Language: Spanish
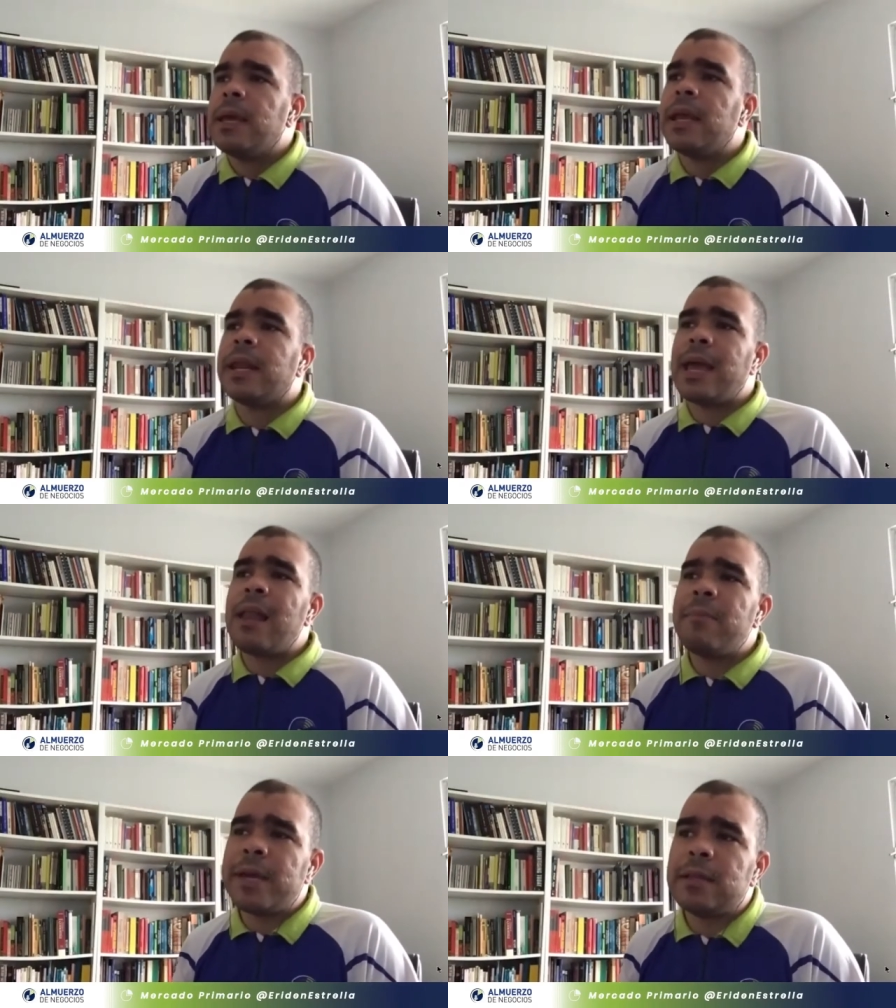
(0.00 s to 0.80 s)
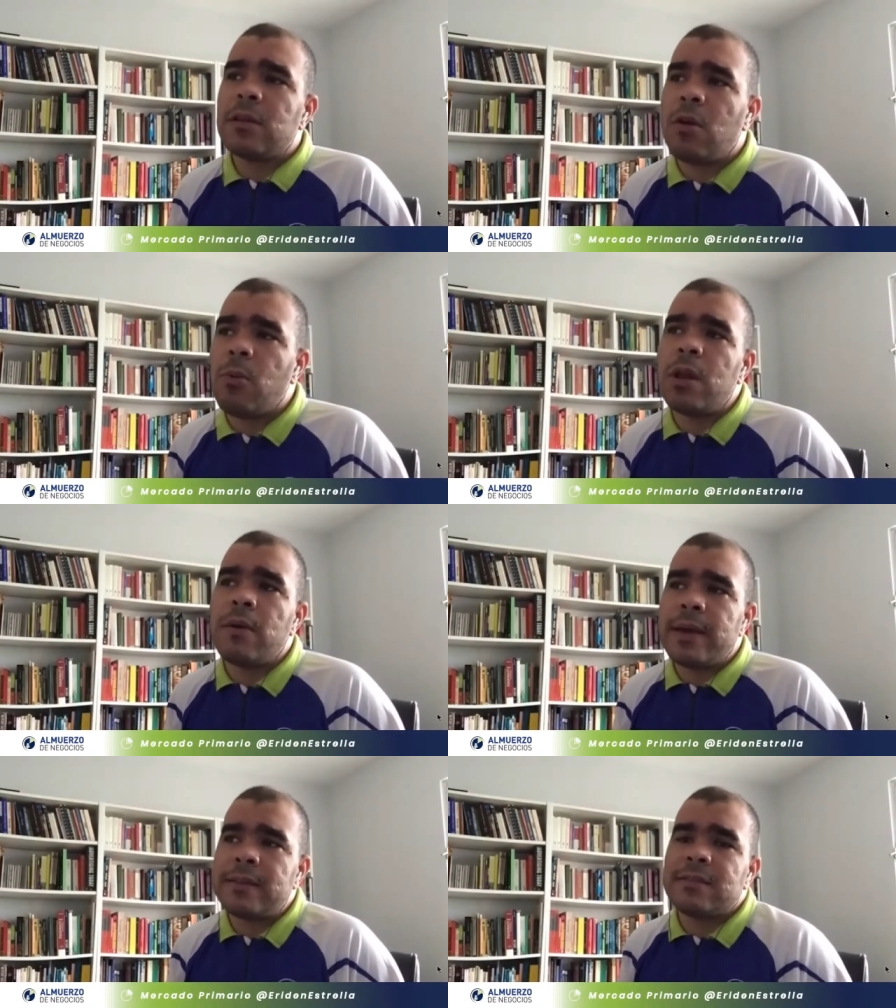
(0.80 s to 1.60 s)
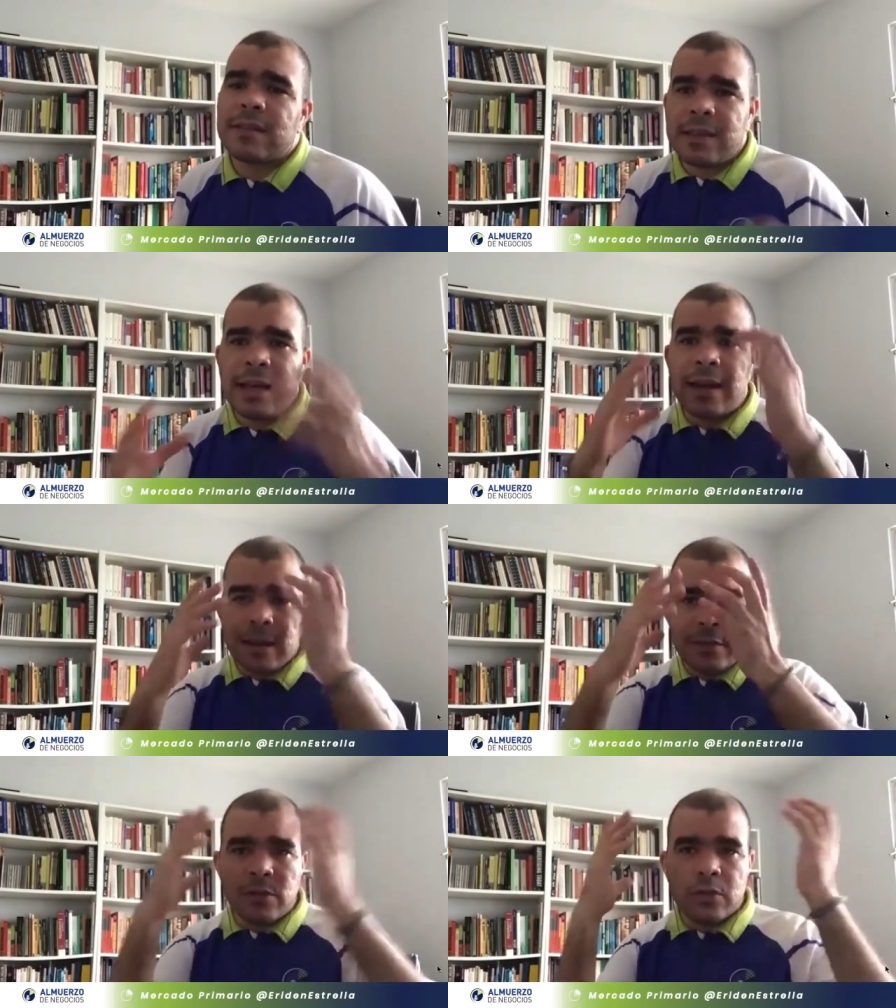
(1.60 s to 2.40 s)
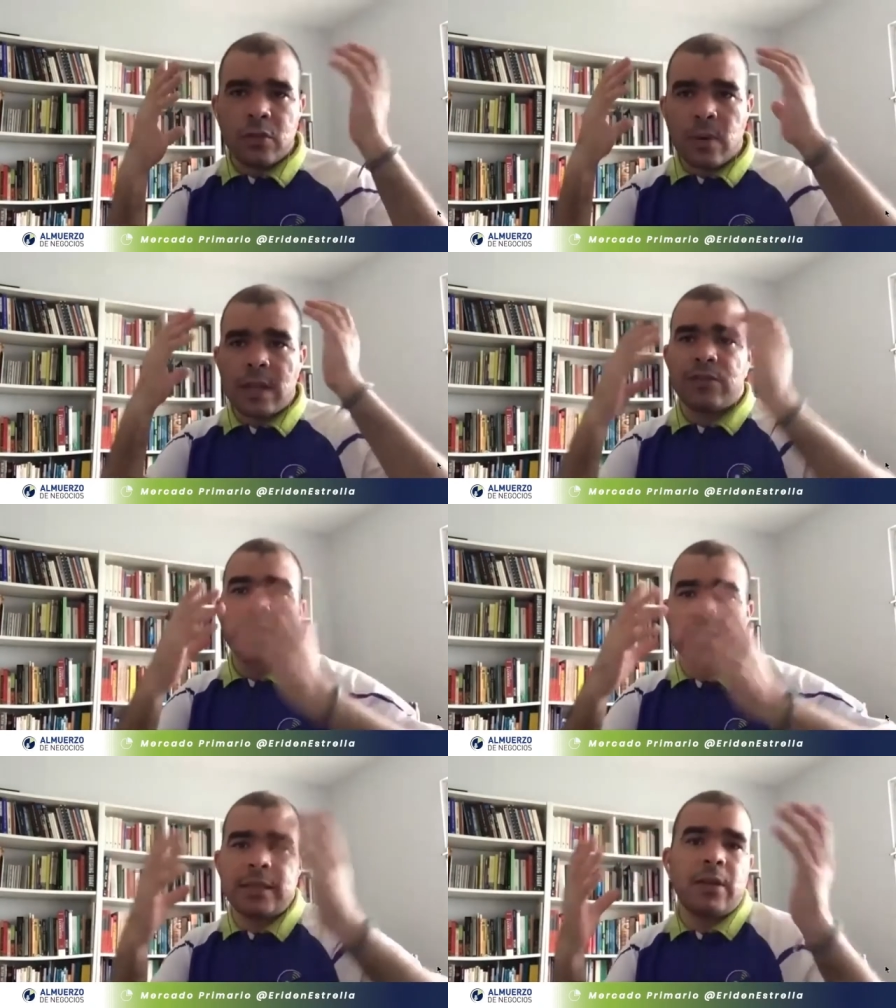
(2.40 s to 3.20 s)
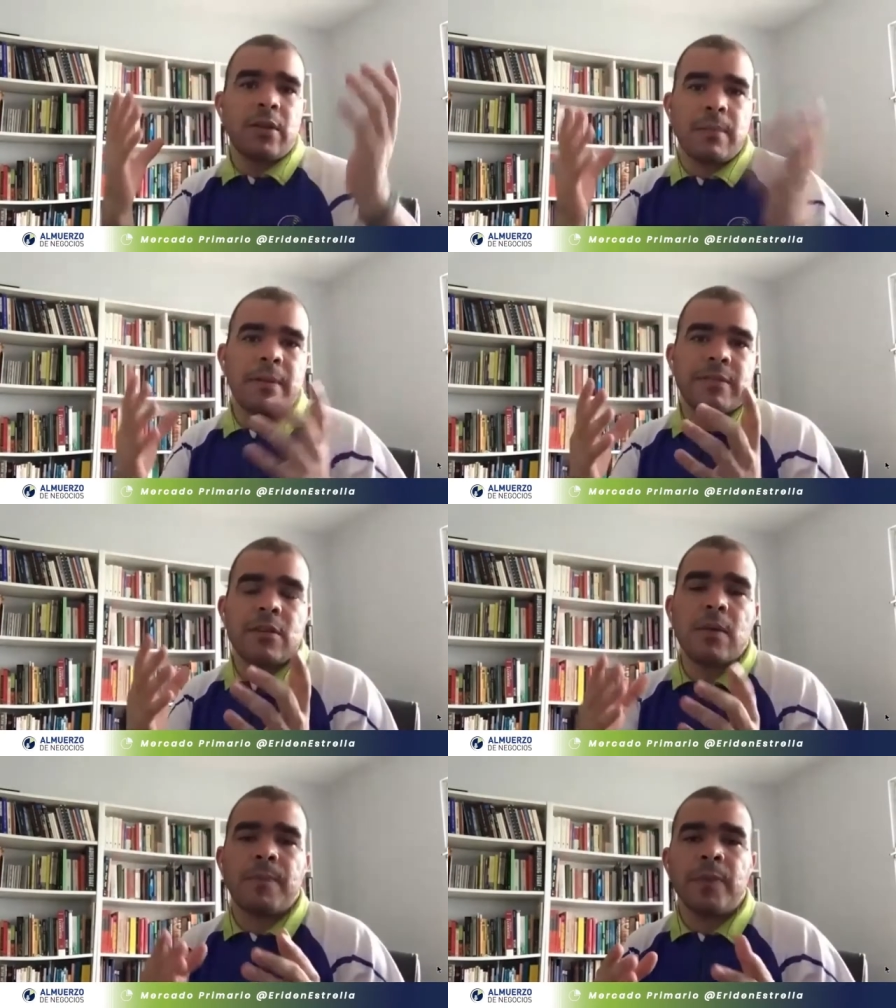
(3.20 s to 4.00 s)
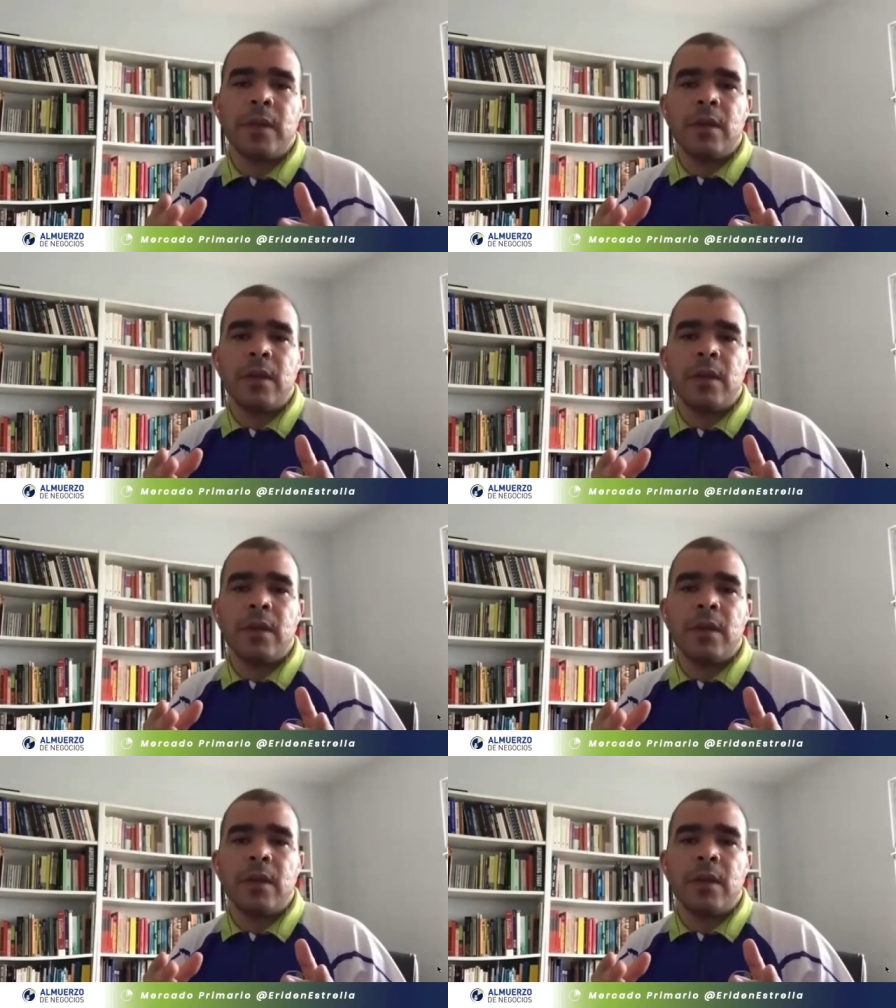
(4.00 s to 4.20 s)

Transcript: y realmente lo bueno es darle estructura a su criterio de inversión.